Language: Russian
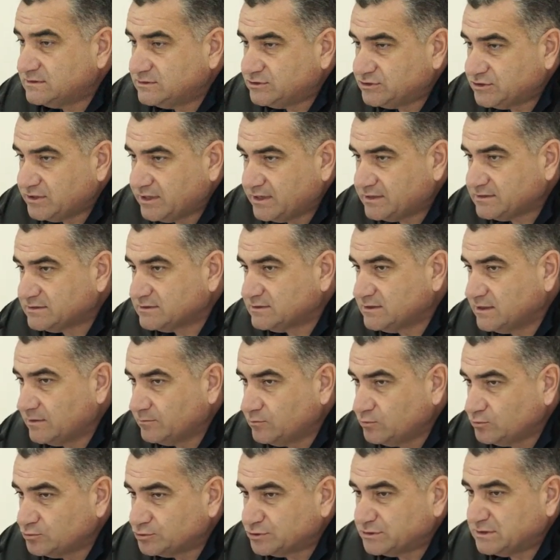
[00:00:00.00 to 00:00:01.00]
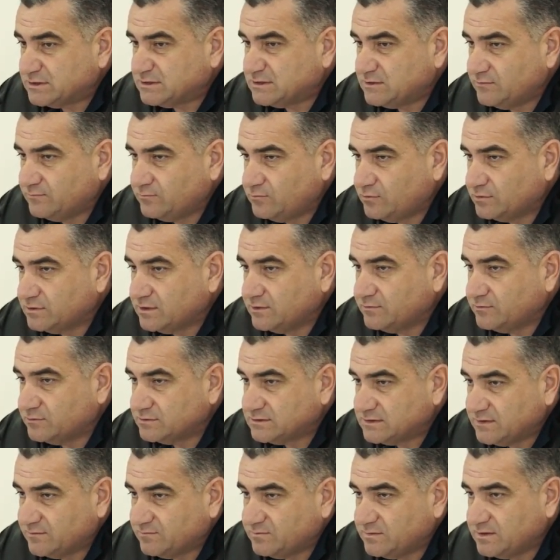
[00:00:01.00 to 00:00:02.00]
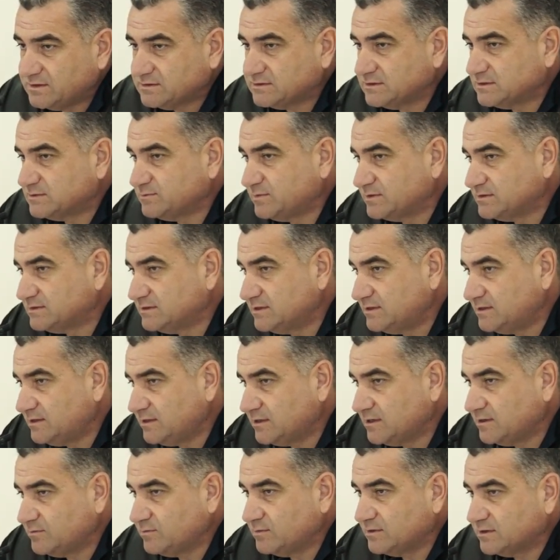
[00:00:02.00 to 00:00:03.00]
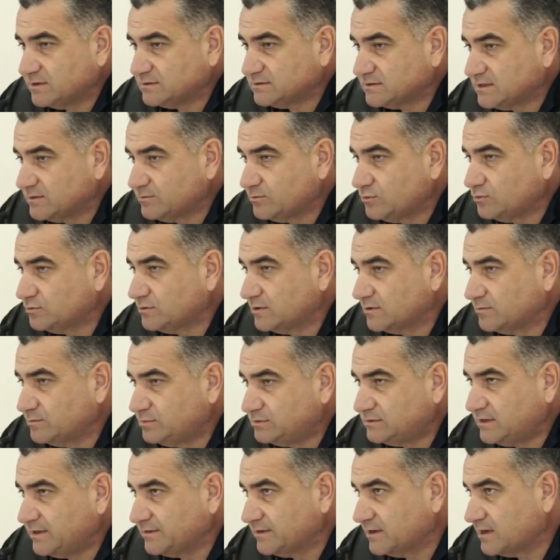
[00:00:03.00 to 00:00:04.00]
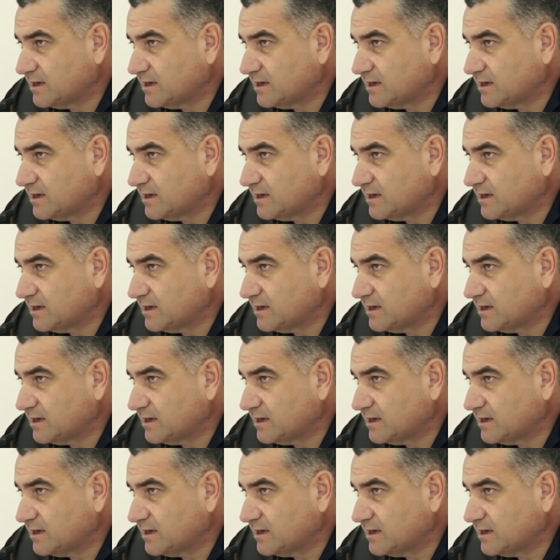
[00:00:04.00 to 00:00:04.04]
6 мая под руководством главы района состоялось очередное